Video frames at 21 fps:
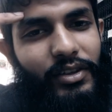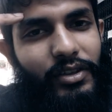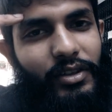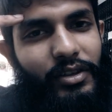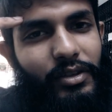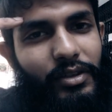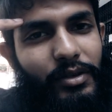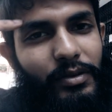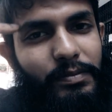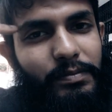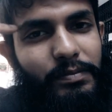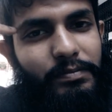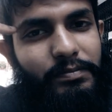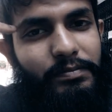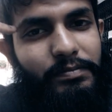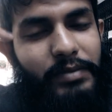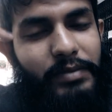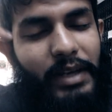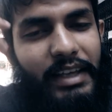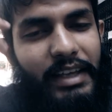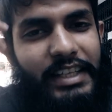তো
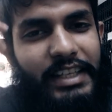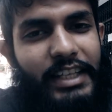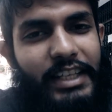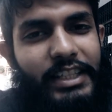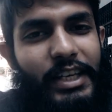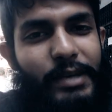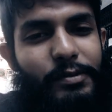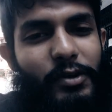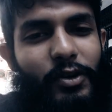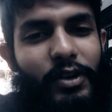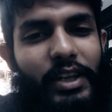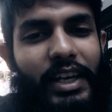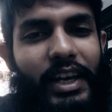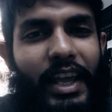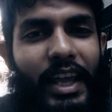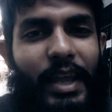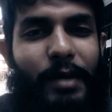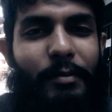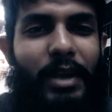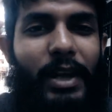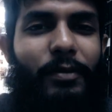প্রিমিয়াম সাবস্ক্রিপশন
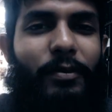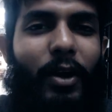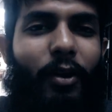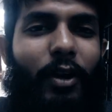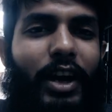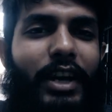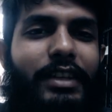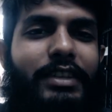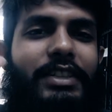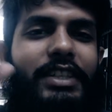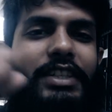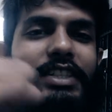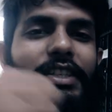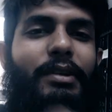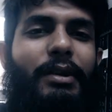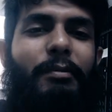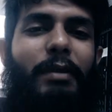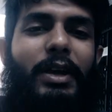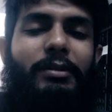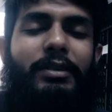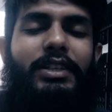কিনে ইমেল ফরওয়ার্ডিং
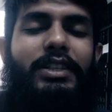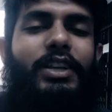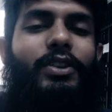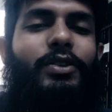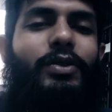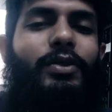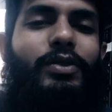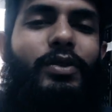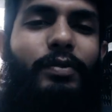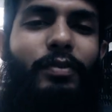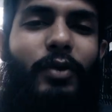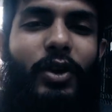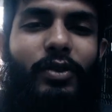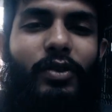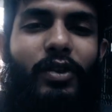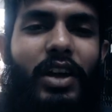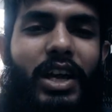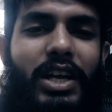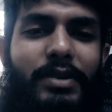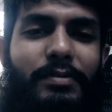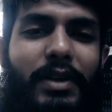সিস্টেমের মাধ্যমে যে নতুন
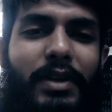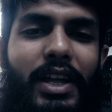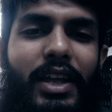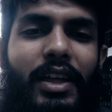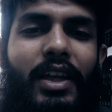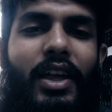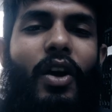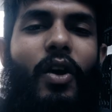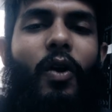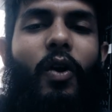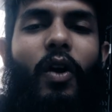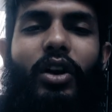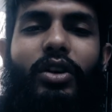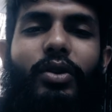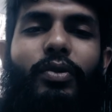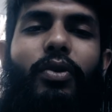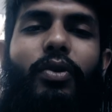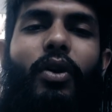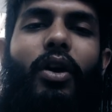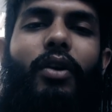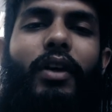পণগুলো আসবে
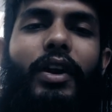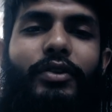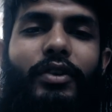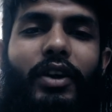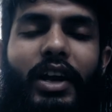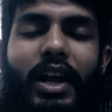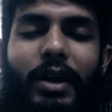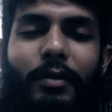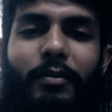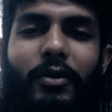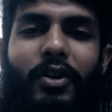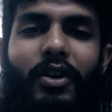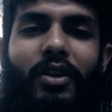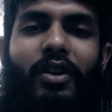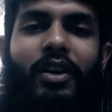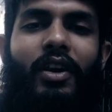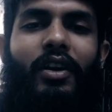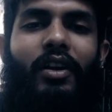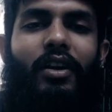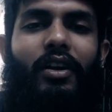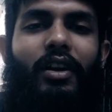অটো ফরওয়ার্ড করে রাখবো
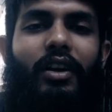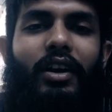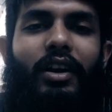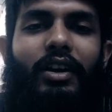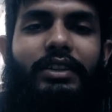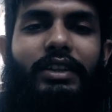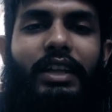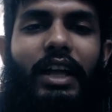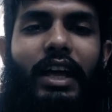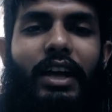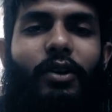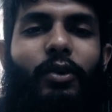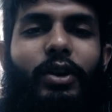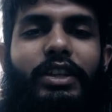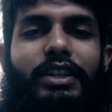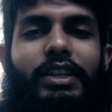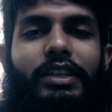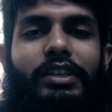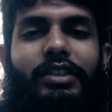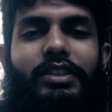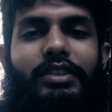তা
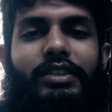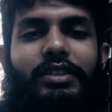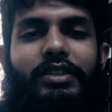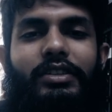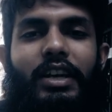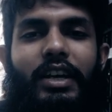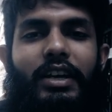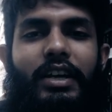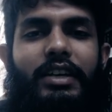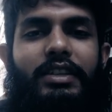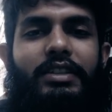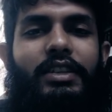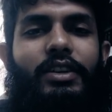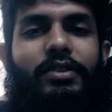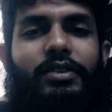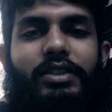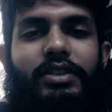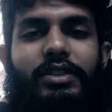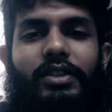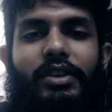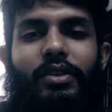ওই তিনটার কাছে
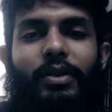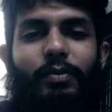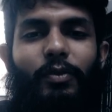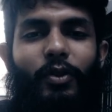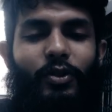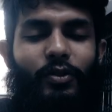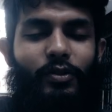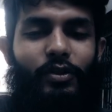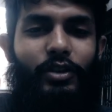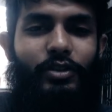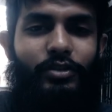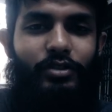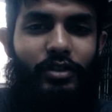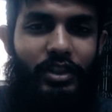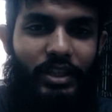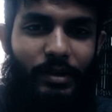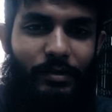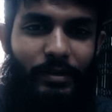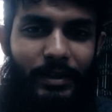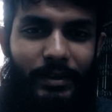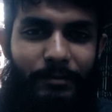হচ্ছে ওই পণগুলো
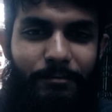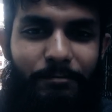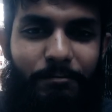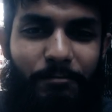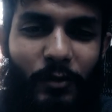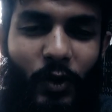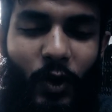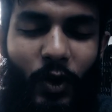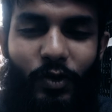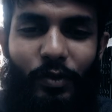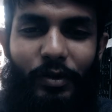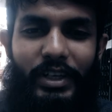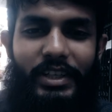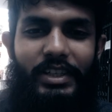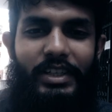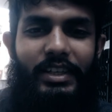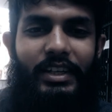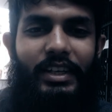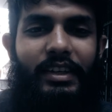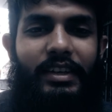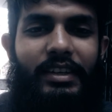চলে যাবে অটোয়ে
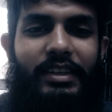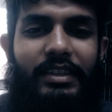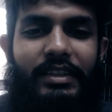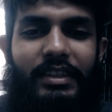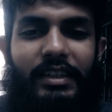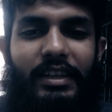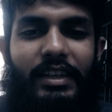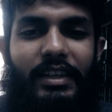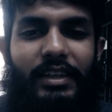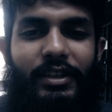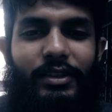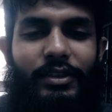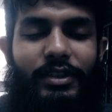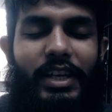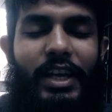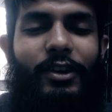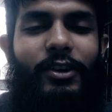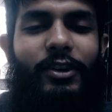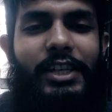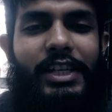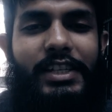তো
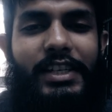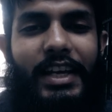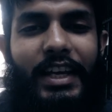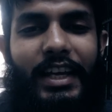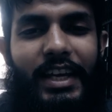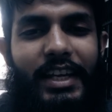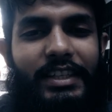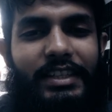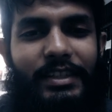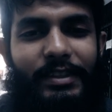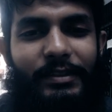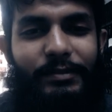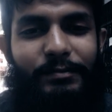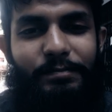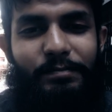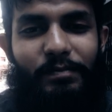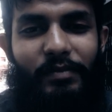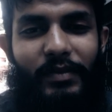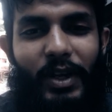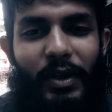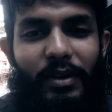যে কথা সেই কাজ
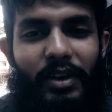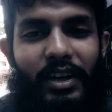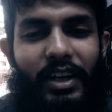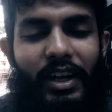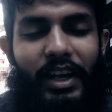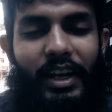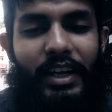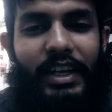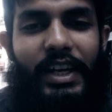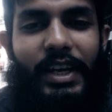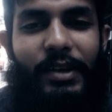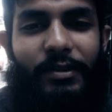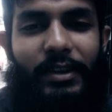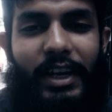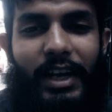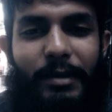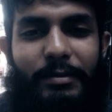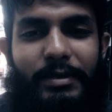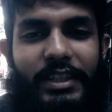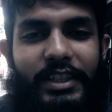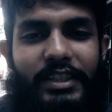কিনে
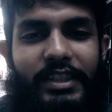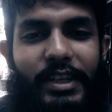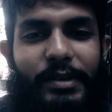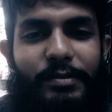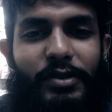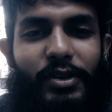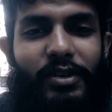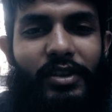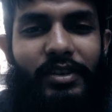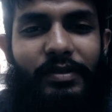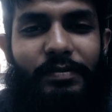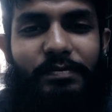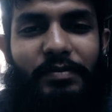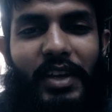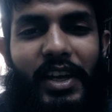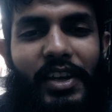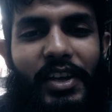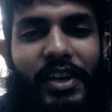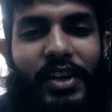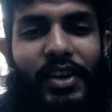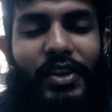ফেললাম সাবস্ক্রিপশন
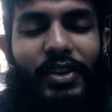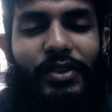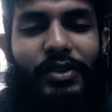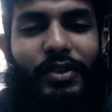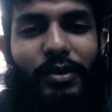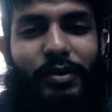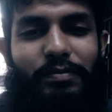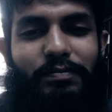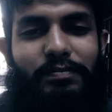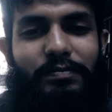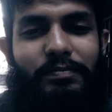তো